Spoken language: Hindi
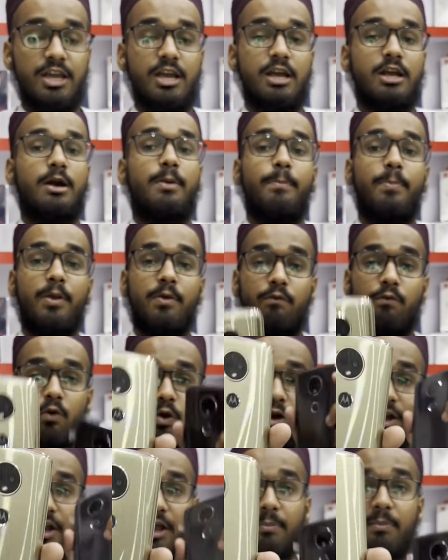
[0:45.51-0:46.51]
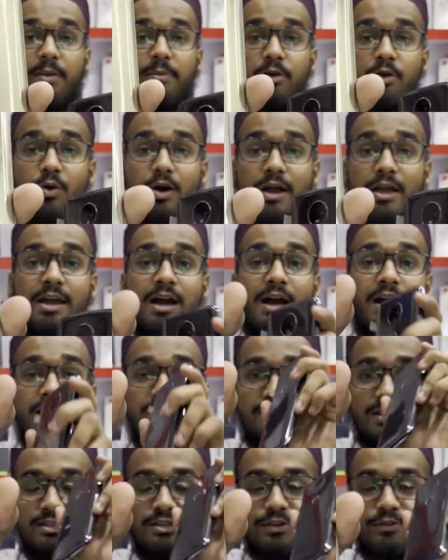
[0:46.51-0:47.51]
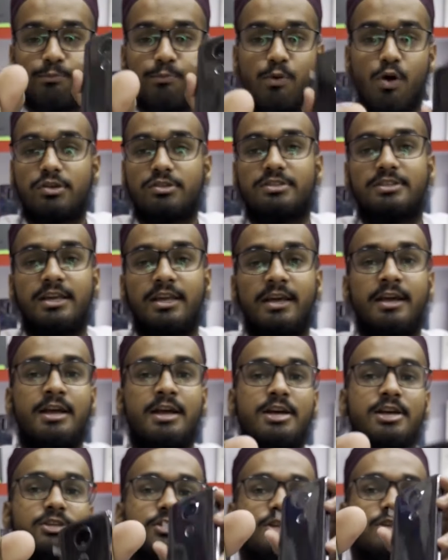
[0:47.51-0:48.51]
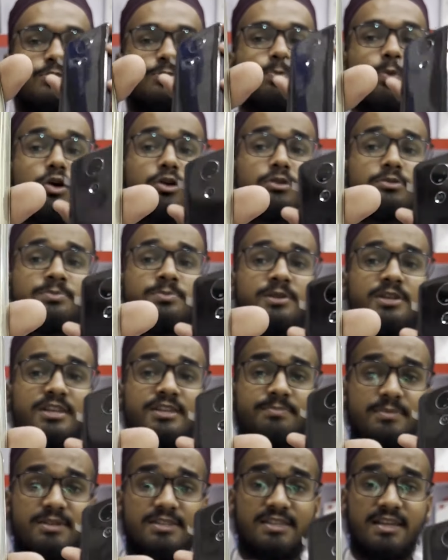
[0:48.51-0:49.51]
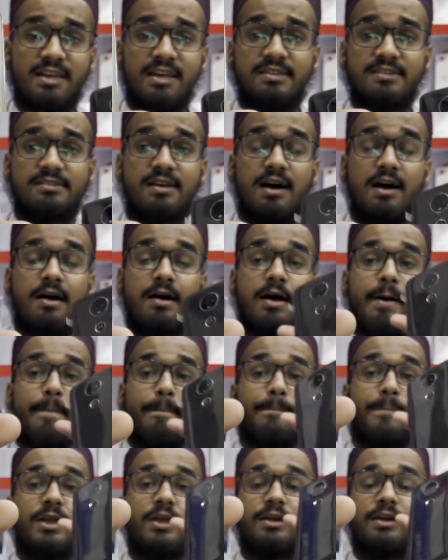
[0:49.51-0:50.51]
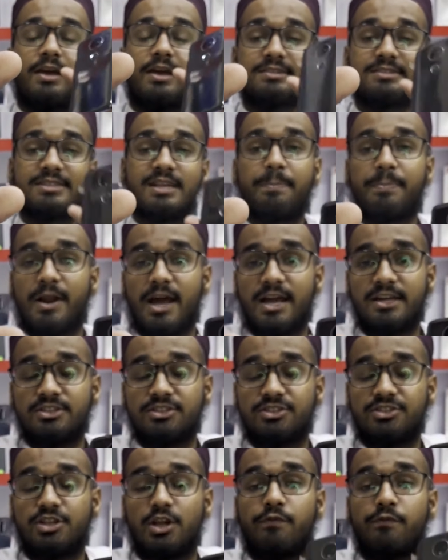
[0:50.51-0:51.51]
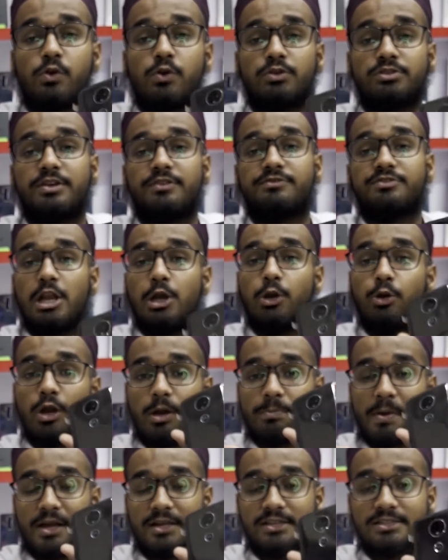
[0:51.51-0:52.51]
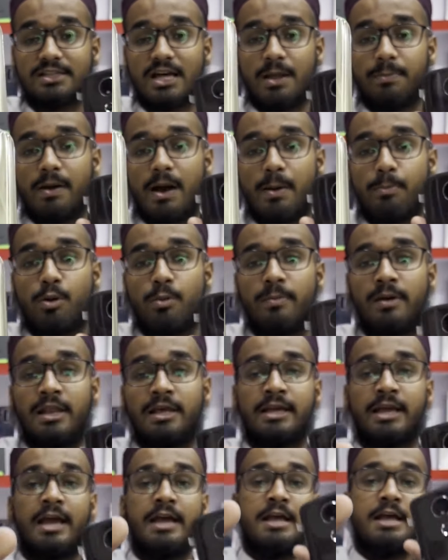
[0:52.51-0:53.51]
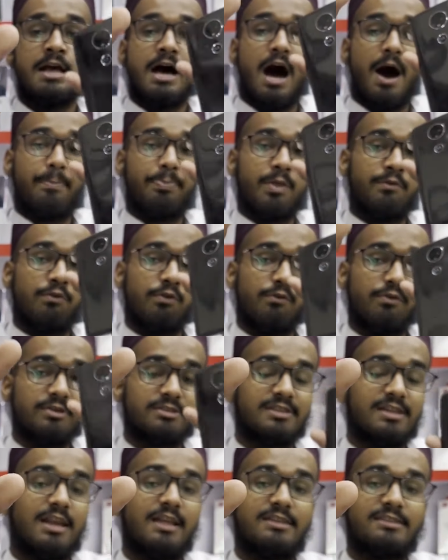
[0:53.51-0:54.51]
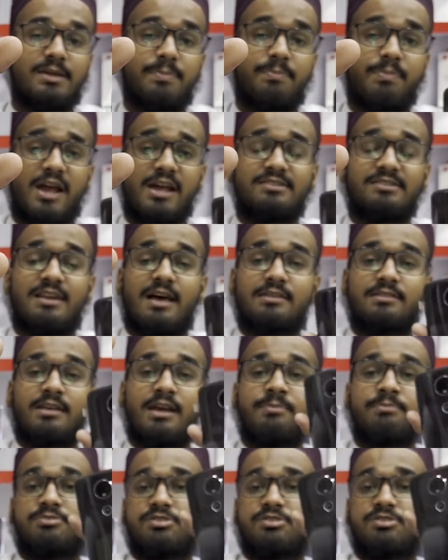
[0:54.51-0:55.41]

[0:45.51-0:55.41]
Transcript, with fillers: नहीं है कंपनी वारंटी में भी होगा ये अगर इसके सिर्फ बॉक्स नहीं है जस्ट बॉक्स मिसिंग है इसका भाई ऐसे प्राइस सिर्फ और सिर्फ सेल्यूटेक पाकिस्तान पे आपको मिलेंगे अपने व्यूवर्स के लिए ऐसे प्राइस लाते हैं